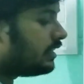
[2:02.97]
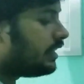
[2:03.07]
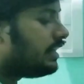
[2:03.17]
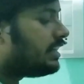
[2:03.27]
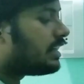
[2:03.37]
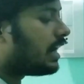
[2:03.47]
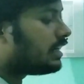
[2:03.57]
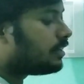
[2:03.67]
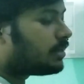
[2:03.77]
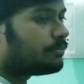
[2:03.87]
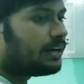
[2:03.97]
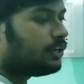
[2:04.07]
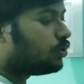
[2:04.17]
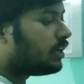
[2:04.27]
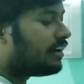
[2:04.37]
எனி ரேண்டம் நம்பர்
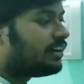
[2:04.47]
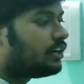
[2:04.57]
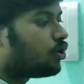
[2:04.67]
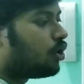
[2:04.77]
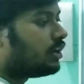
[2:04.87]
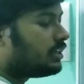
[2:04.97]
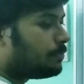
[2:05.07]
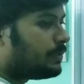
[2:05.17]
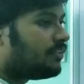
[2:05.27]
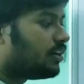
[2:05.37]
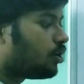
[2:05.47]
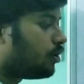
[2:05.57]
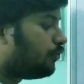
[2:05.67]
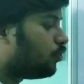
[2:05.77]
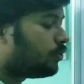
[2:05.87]
இன்டூ லெவன் ஆர் ட்ரிபிள் ஒன்
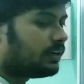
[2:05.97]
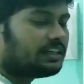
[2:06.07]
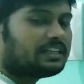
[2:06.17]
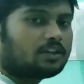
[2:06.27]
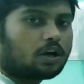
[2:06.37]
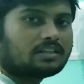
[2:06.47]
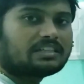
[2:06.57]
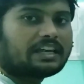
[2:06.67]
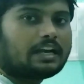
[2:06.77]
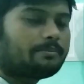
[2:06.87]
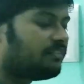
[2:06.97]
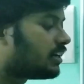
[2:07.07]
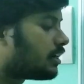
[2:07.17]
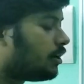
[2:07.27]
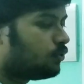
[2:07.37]
ஆர் ஃபோர் ஒன்னுக்கு இந்த லாஜிக் எல்லாமே
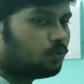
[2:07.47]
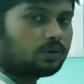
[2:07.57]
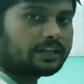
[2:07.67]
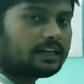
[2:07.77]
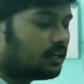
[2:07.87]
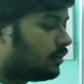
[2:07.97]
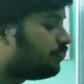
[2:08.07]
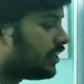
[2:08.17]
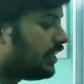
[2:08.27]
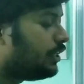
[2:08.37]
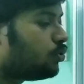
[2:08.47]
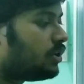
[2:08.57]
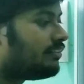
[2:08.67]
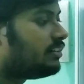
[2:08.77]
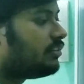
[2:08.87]
ஒர்க் ஆகும் ஓகேங்களா இன்டூ
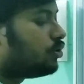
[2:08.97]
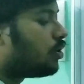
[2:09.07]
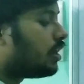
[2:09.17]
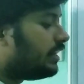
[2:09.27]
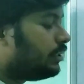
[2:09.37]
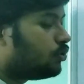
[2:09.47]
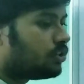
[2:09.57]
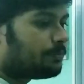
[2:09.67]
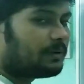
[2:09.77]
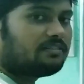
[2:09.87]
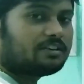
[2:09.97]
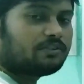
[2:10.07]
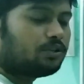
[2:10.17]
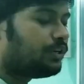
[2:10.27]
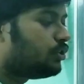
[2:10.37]
லெவன் வரணும் ஆர் இன்டூ ட்ரிபிள் ஒன்
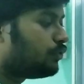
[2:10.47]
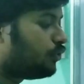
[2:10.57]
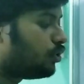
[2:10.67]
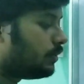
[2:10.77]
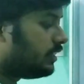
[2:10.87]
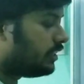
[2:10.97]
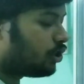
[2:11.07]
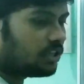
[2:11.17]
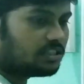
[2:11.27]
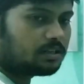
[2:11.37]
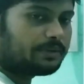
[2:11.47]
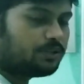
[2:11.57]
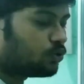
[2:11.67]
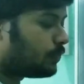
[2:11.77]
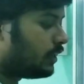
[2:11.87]
வரும் இன்டூ ஃபோர் ஒன் இந்த லாஜிக் நம்ம
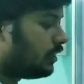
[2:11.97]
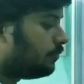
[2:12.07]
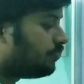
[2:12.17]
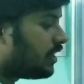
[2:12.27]
யூஸ் பண்ணலாம்